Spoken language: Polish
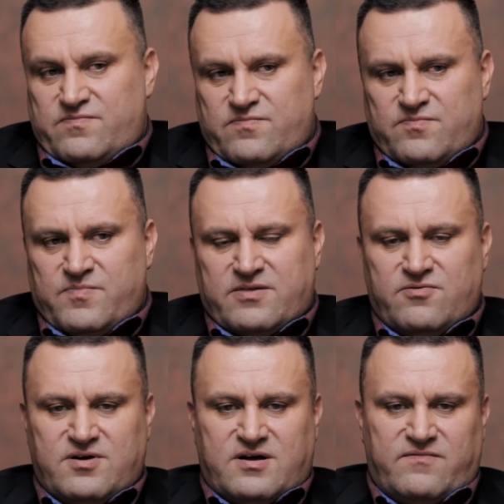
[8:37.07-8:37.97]

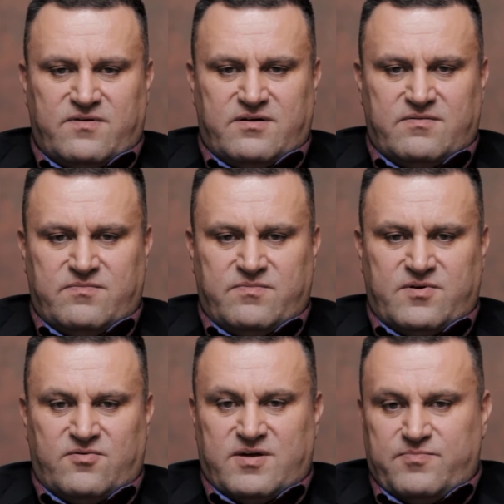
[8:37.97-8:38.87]
bardzo ciekawa
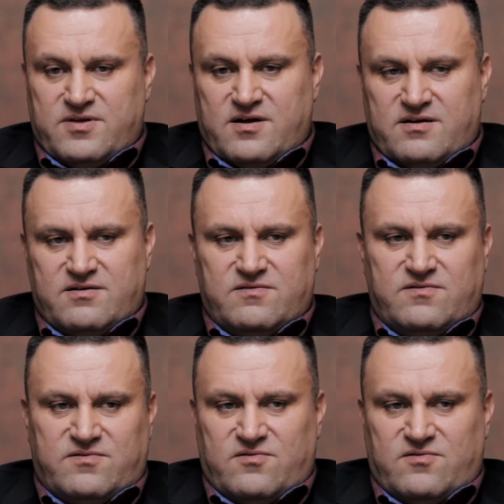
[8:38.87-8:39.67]
koncepcja i